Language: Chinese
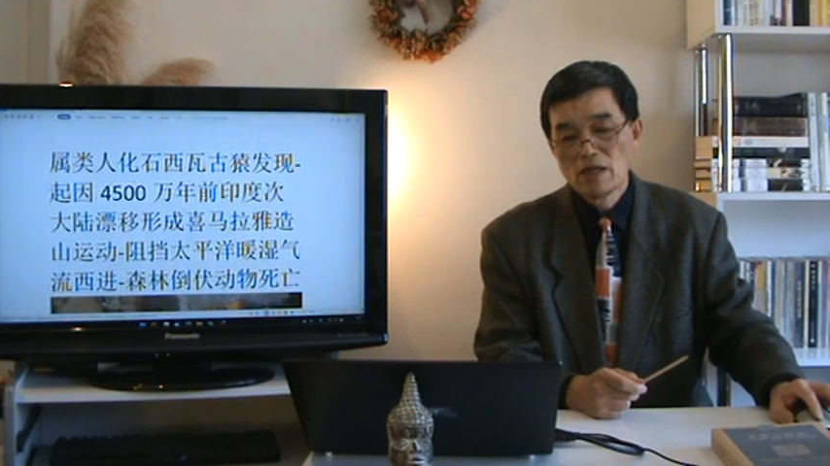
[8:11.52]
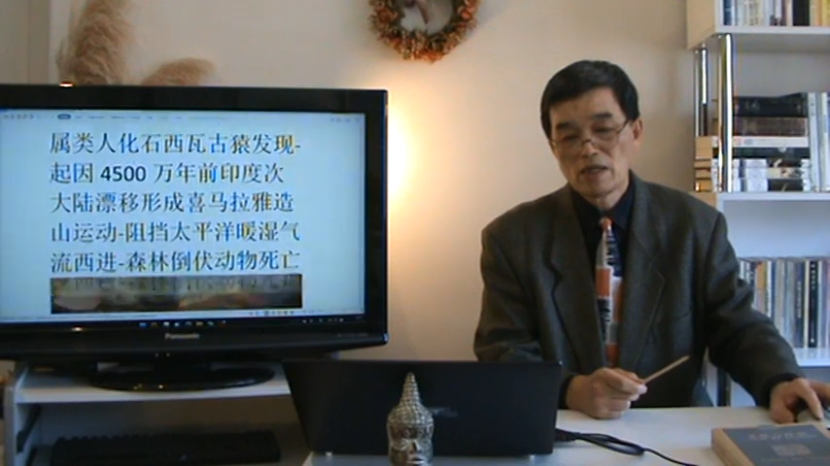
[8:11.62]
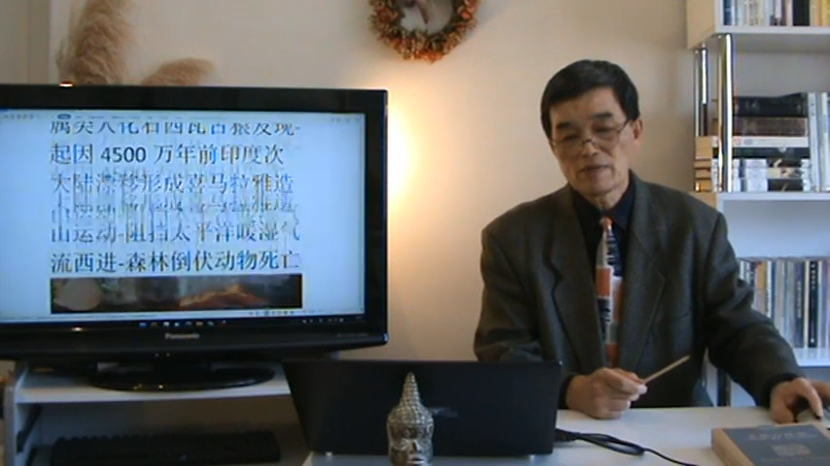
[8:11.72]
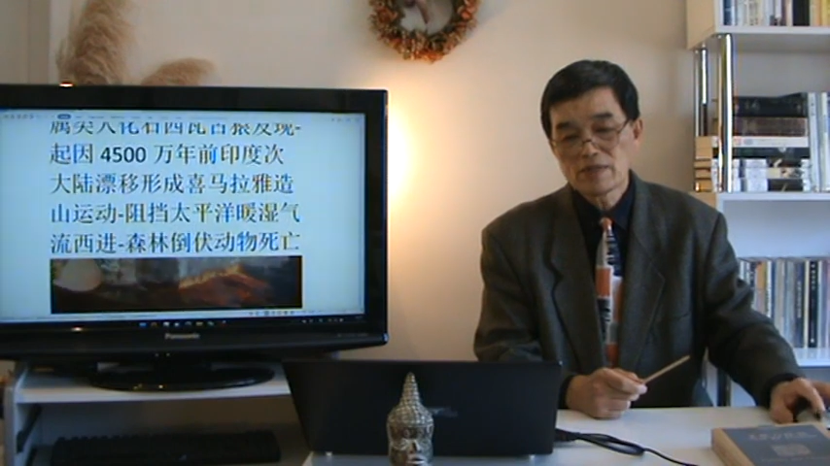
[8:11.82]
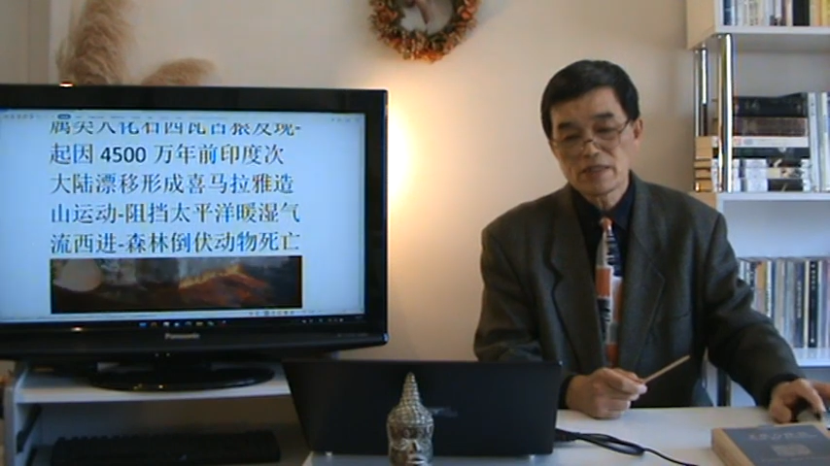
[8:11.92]

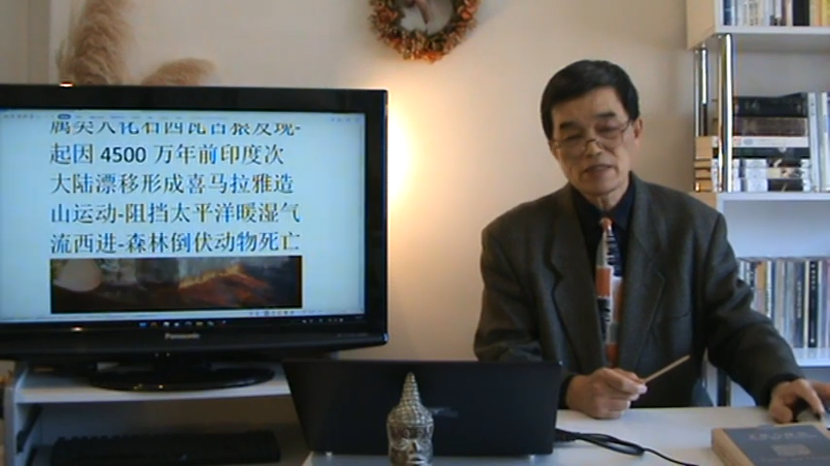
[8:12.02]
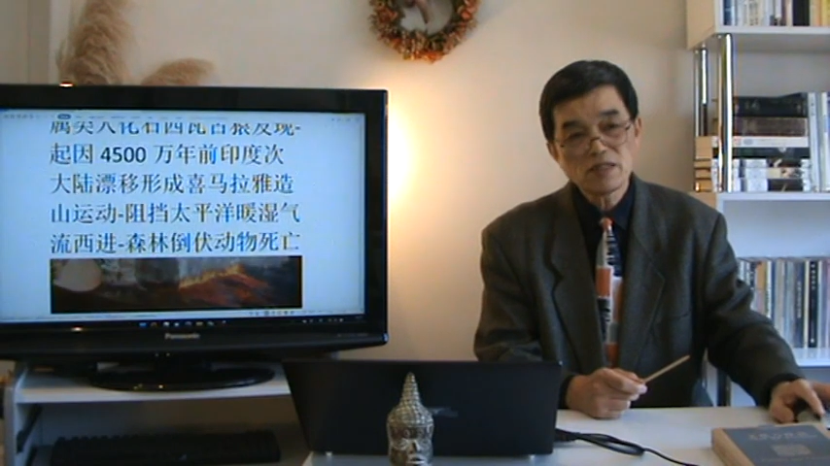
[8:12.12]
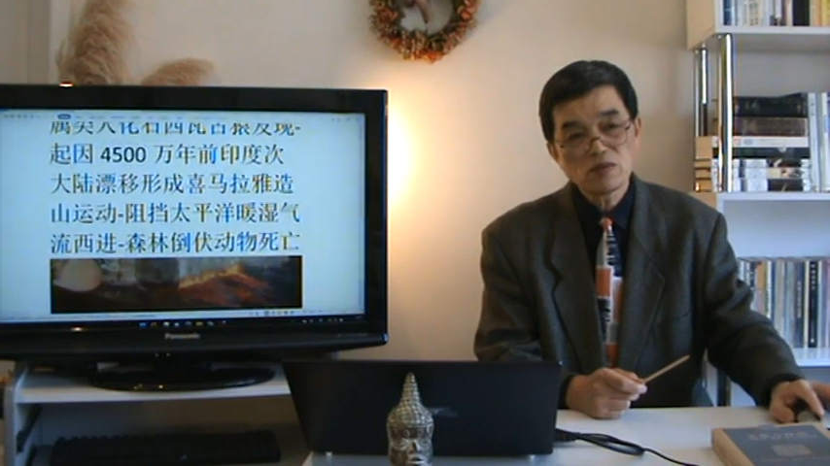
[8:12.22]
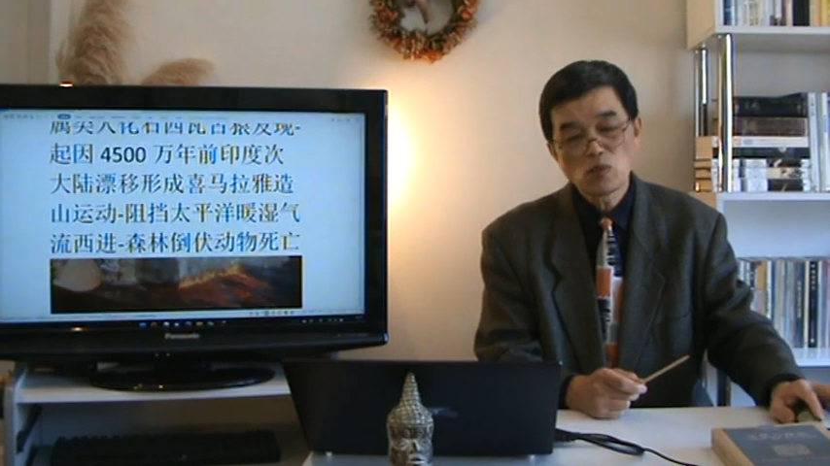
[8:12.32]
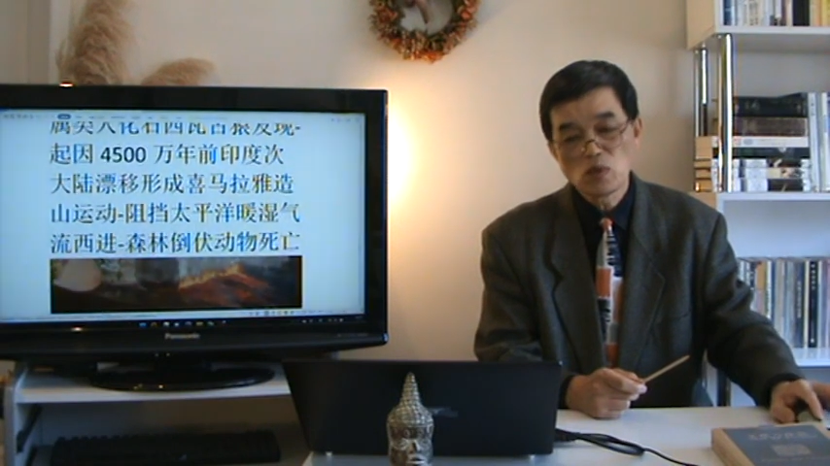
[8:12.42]
那么在这
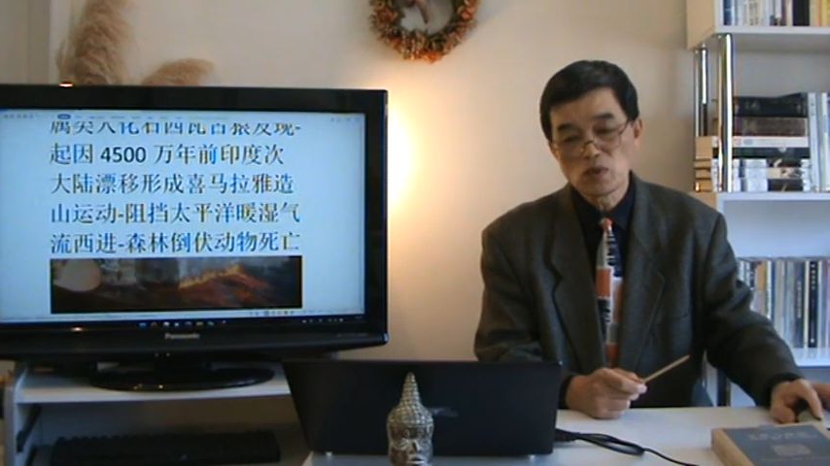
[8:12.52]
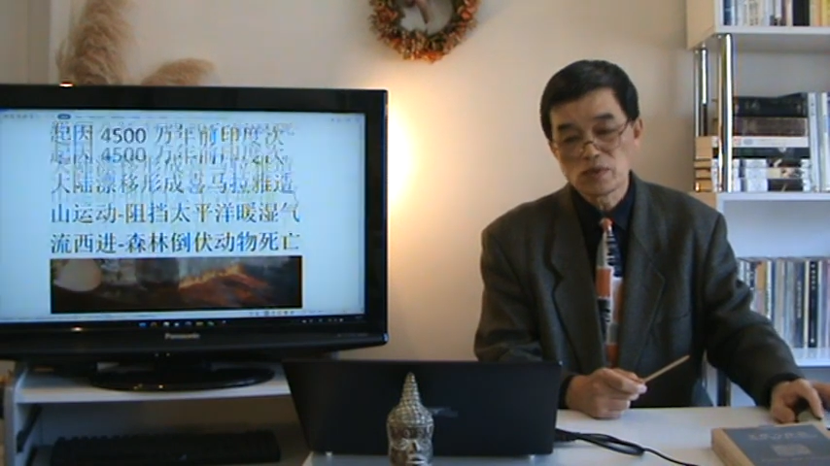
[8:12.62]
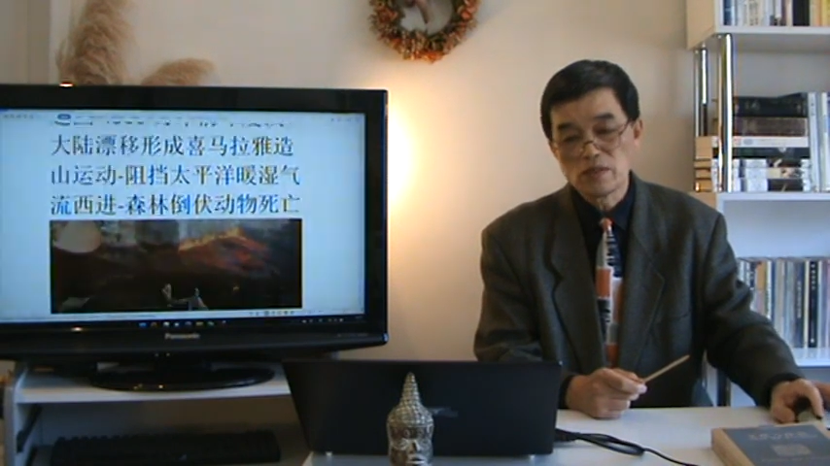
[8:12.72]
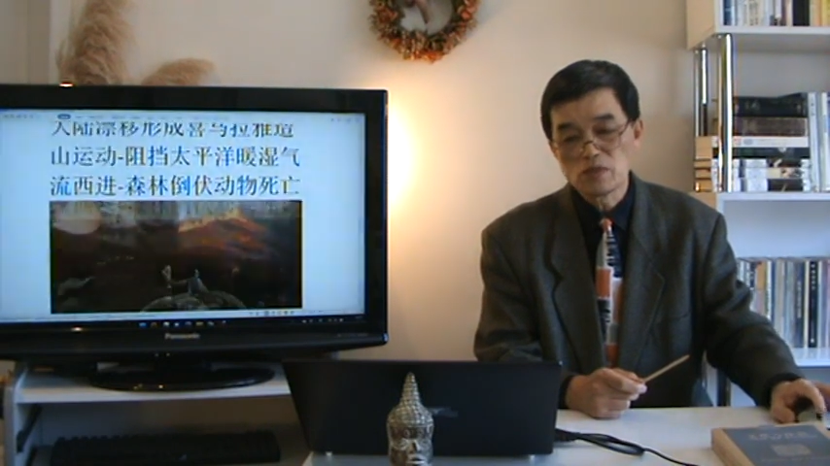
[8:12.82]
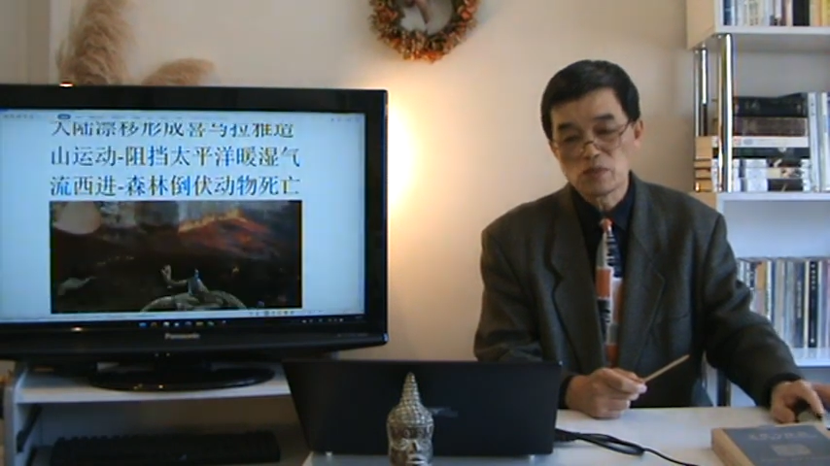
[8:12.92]
个过
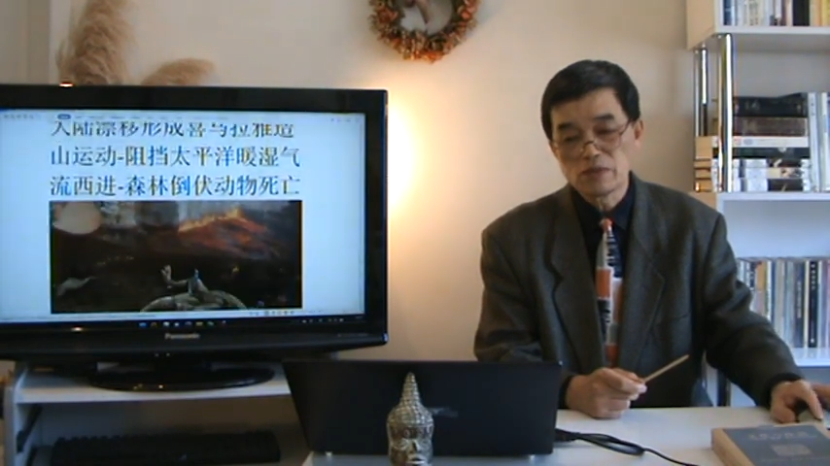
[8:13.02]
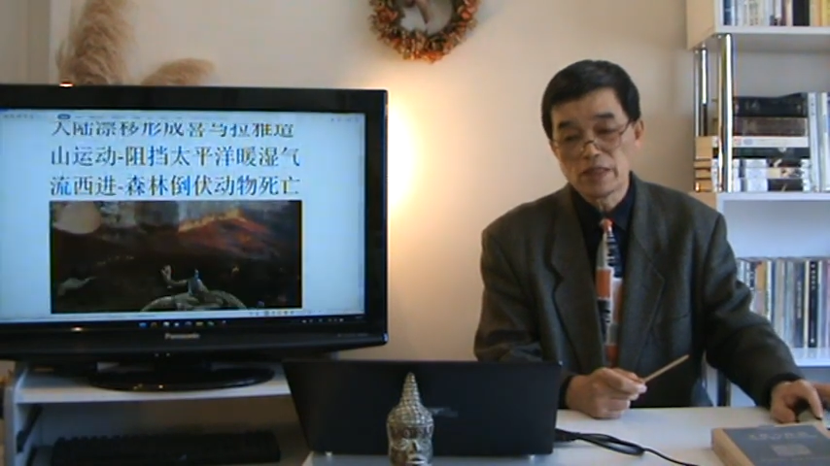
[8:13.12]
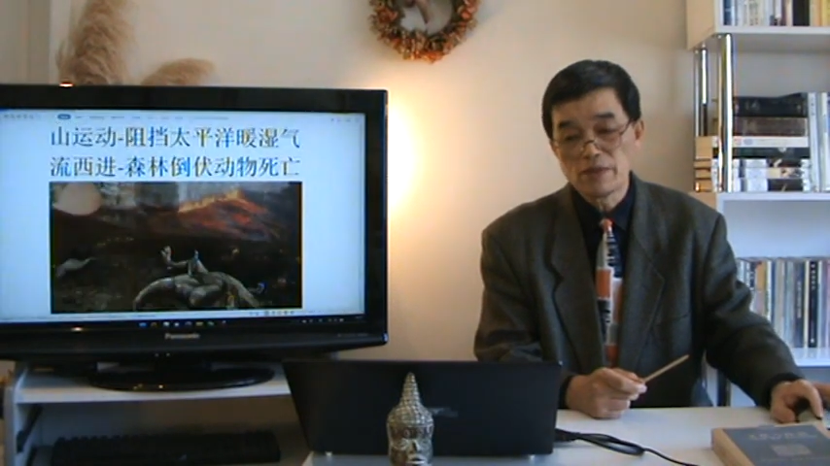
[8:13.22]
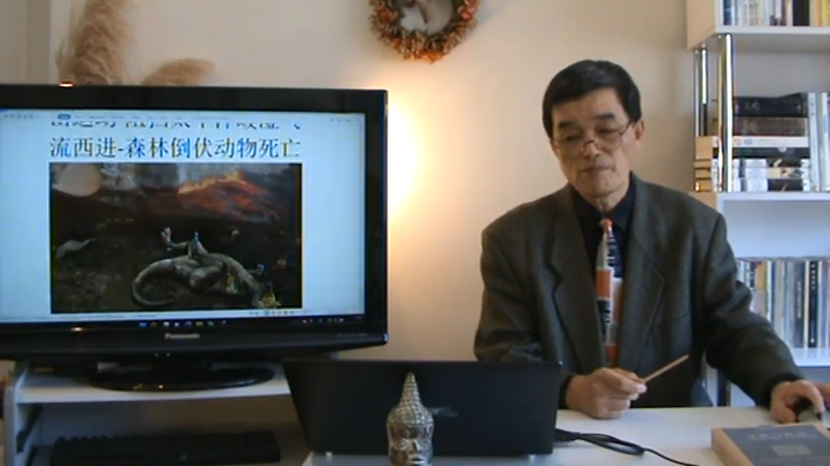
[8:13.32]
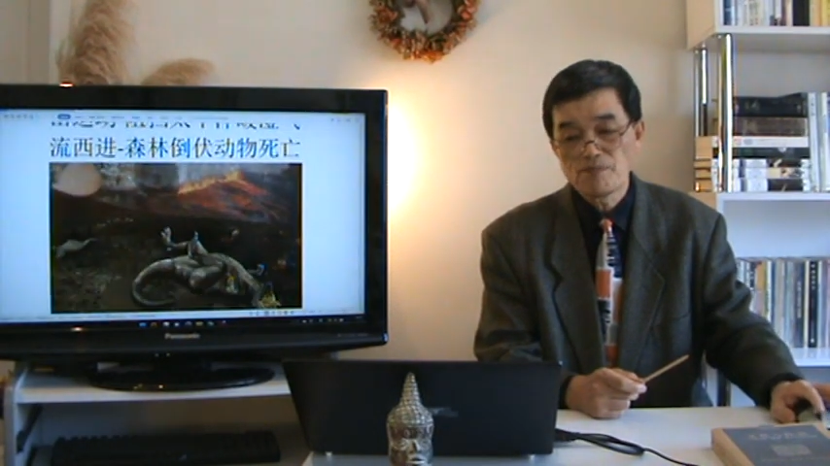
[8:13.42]
程中
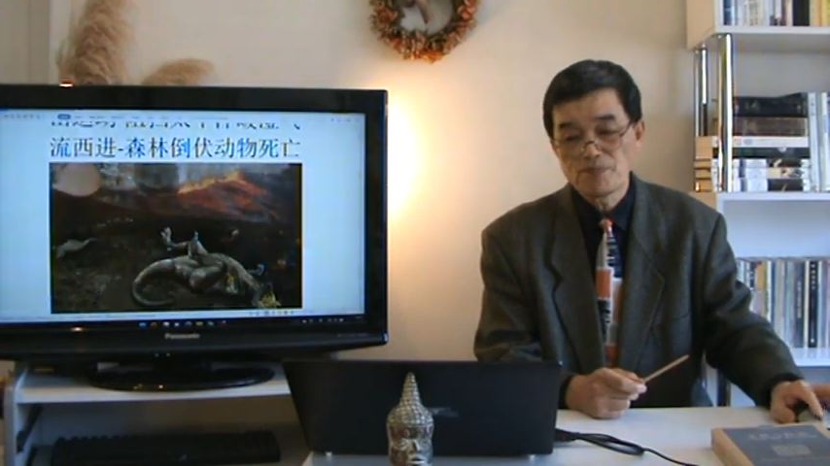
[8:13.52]
间，